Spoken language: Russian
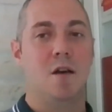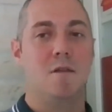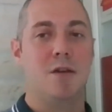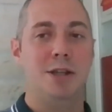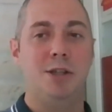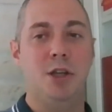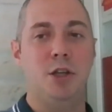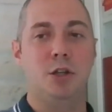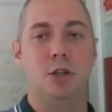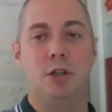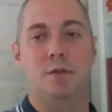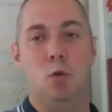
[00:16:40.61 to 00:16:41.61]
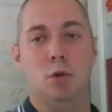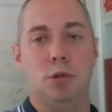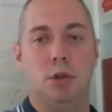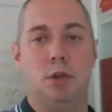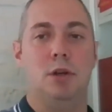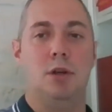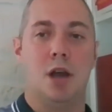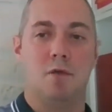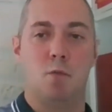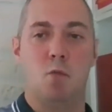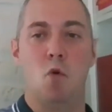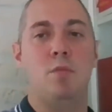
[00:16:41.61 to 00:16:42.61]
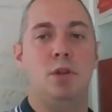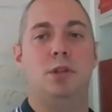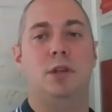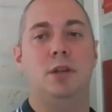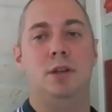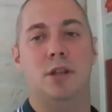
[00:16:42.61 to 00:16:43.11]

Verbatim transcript: В России же 90-х, как вы помните,